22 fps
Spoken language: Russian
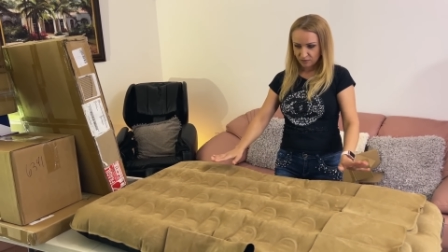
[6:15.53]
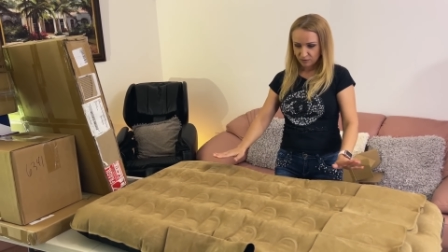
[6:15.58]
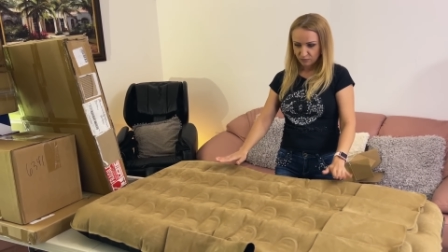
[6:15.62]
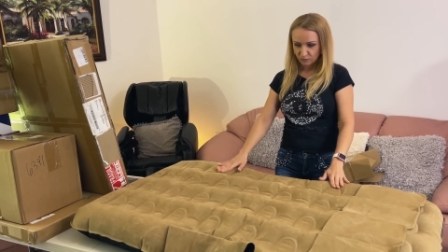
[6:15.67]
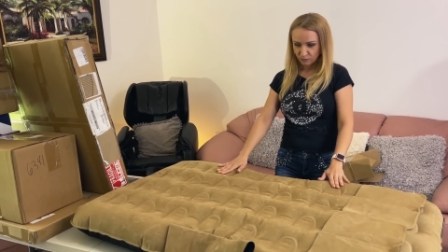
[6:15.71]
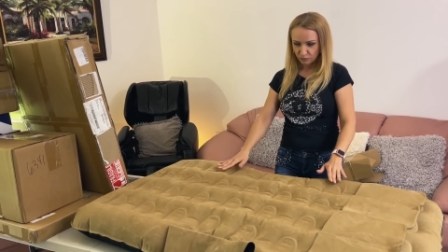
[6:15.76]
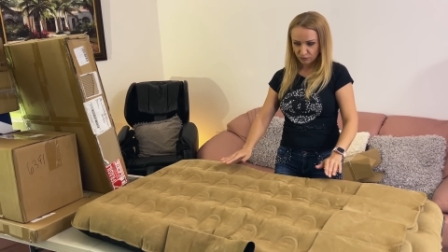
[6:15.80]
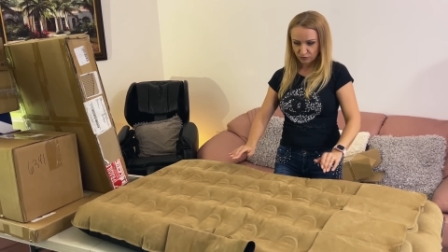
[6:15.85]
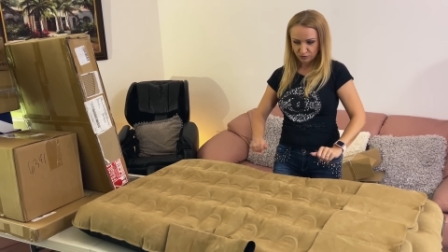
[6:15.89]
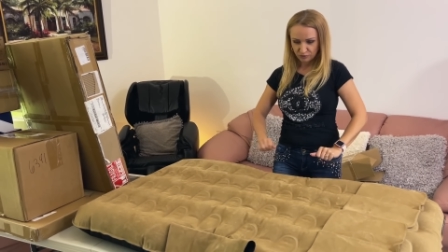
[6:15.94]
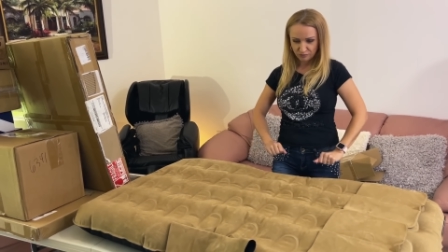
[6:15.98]

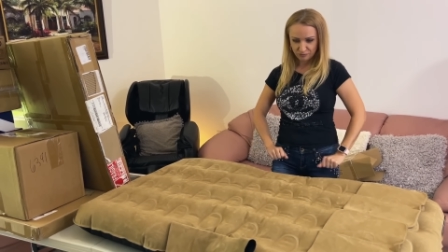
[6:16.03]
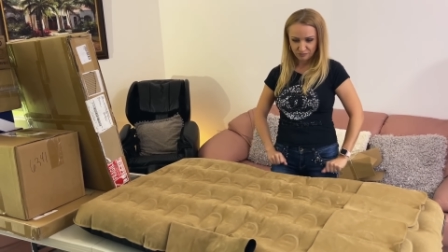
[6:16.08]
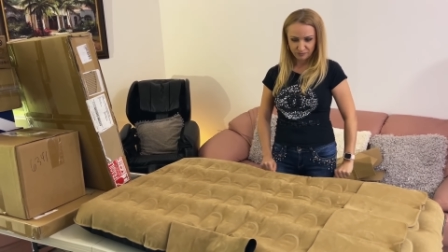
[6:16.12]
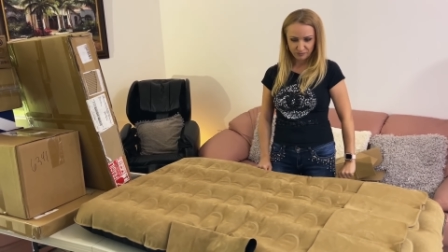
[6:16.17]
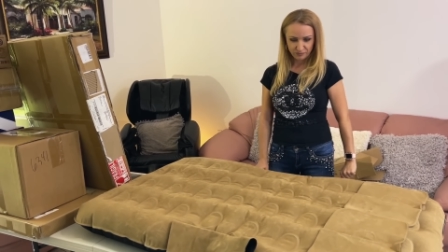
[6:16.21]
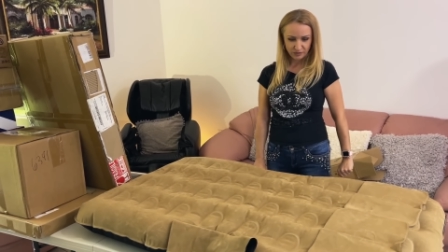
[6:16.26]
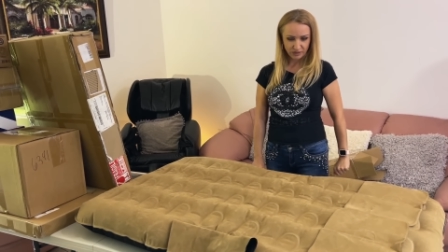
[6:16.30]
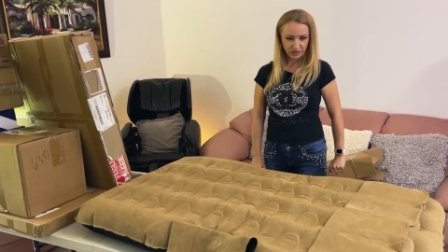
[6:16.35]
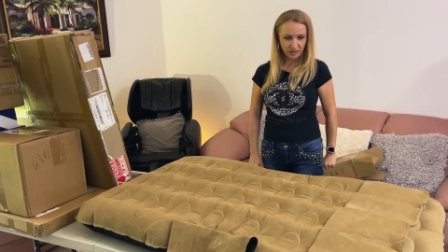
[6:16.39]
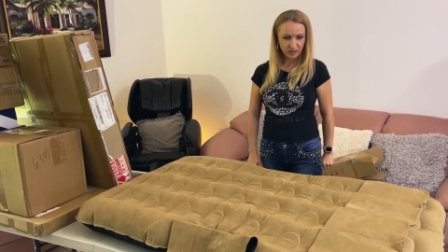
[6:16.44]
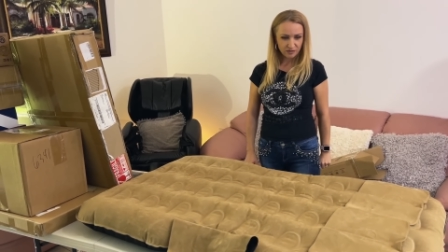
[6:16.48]
Вот,
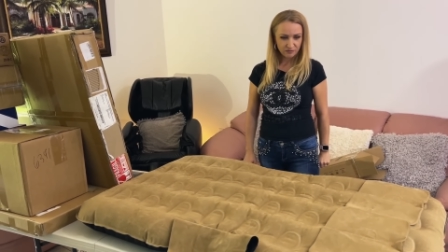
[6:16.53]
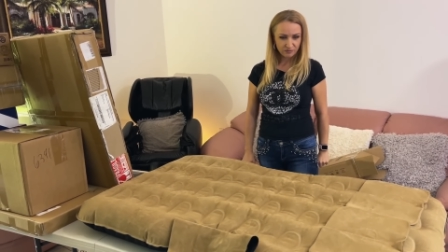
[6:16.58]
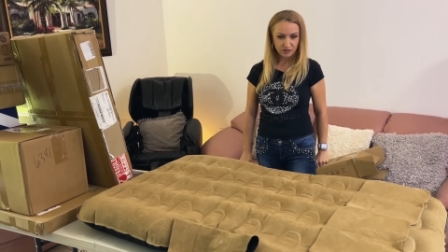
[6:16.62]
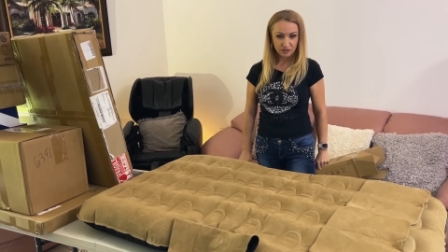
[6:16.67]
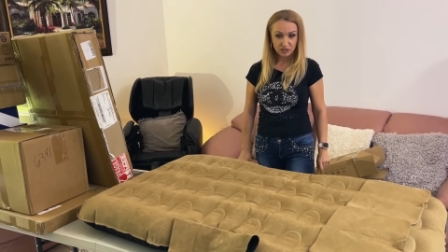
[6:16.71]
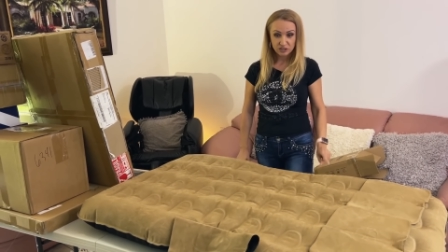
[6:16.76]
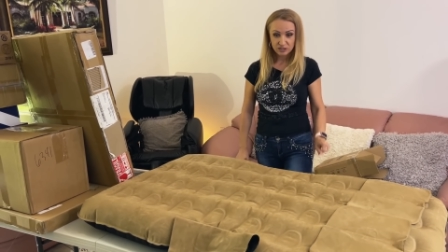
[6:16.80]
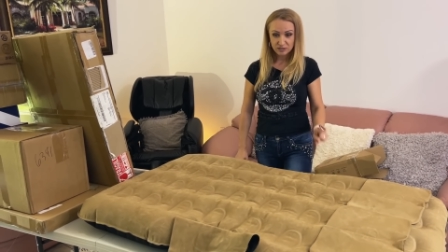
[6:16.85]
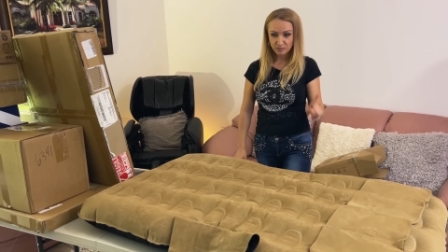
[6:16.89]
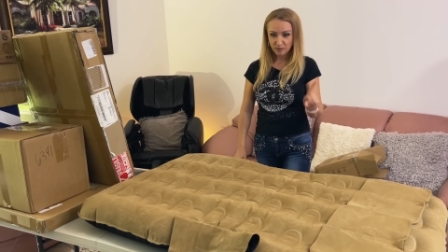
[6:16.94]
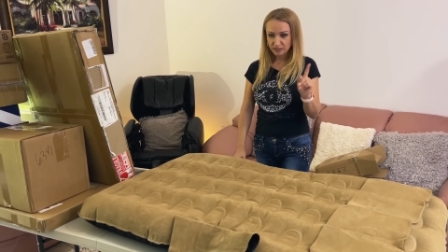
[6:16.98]
такая
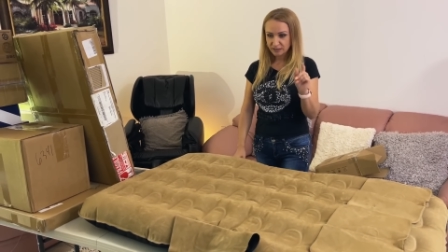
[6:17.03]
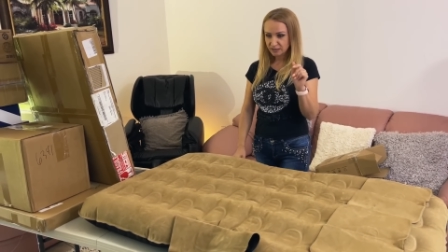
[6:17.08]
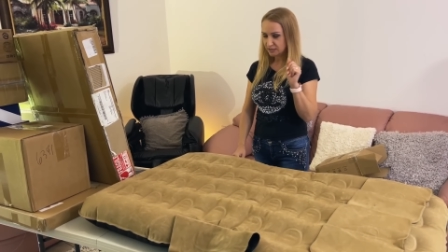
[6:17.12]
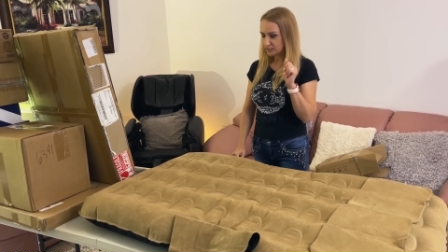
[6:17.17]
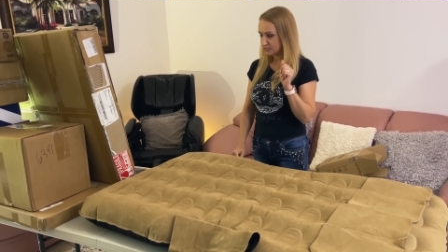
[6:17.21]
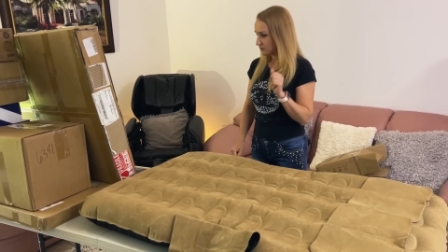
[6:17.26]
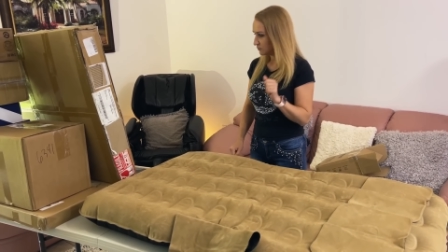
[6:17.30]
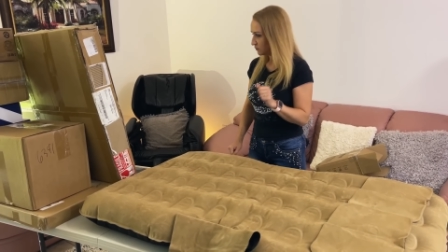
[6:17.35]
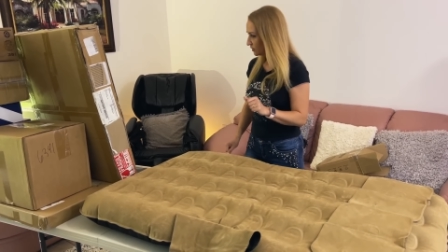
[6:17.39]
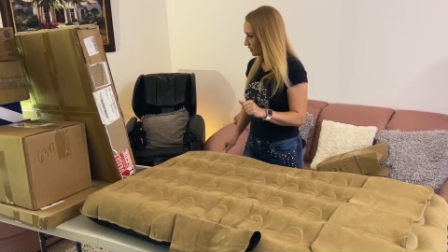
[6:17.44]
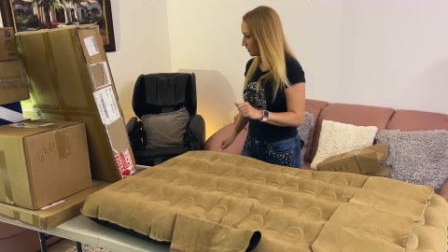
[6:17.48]
вещь. Смотрите, мы